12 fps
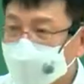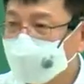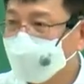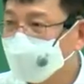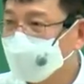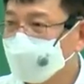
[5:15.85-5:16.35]
그런
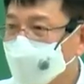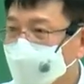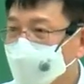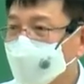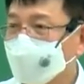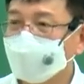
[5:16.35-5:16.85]
얘기도 있었단
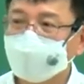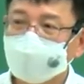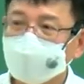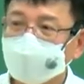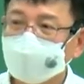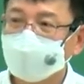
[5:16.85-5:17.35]
말이에요.
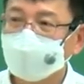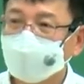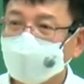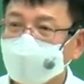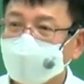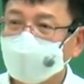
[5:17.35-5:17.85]

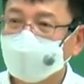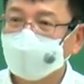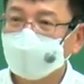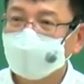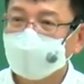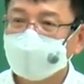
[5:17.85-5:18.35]

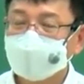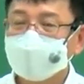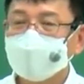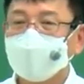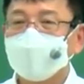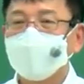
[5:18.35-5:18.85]
근데
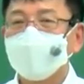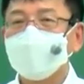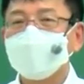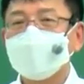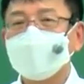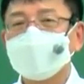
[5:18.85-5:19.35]
이제
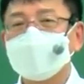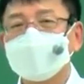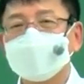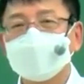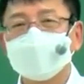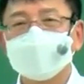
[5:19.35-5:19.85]

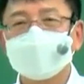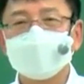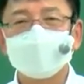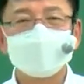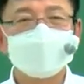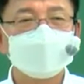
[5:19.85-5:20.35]
시간이
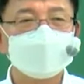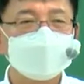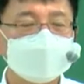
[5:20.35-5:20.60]
지나면 운전도